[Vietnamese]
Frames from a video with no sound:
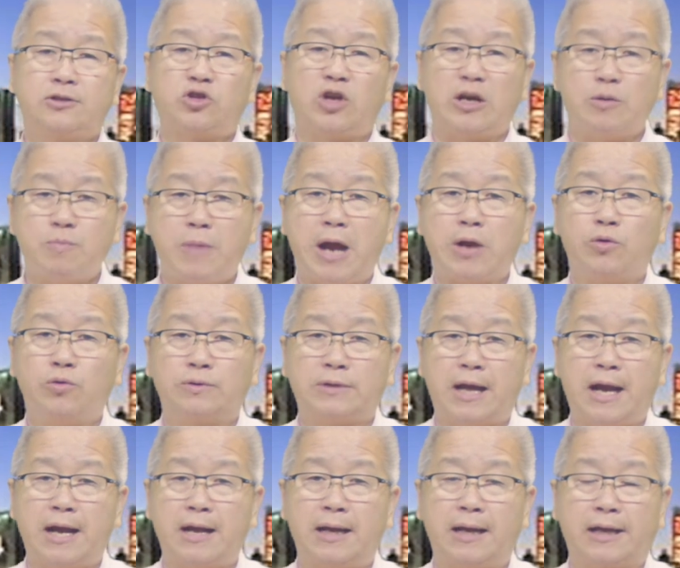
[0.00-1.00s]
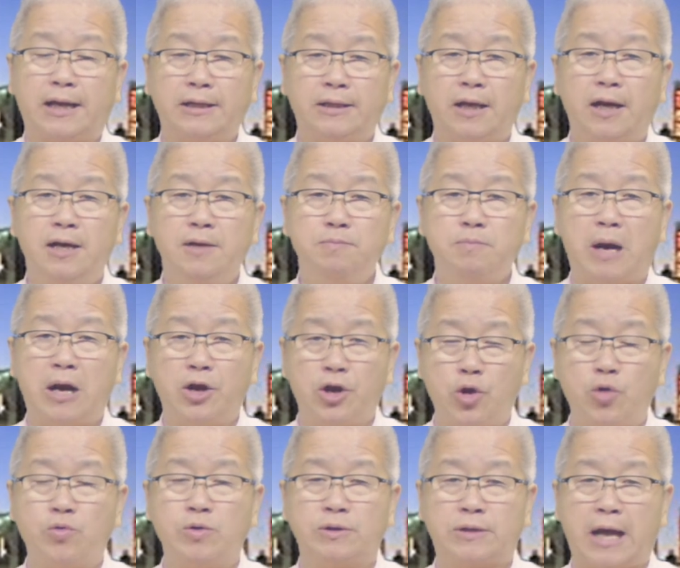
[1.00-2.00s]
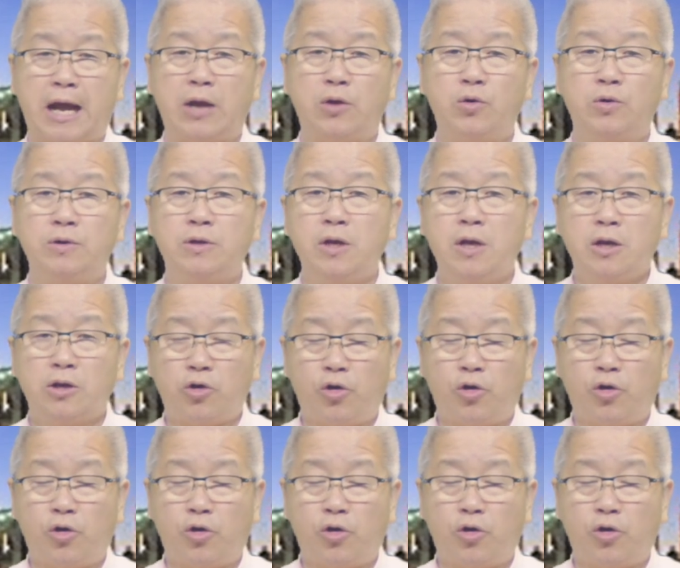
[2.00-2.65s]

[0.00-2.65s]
trademark của người ta, là cái tên bản hiệu của người ta luôn,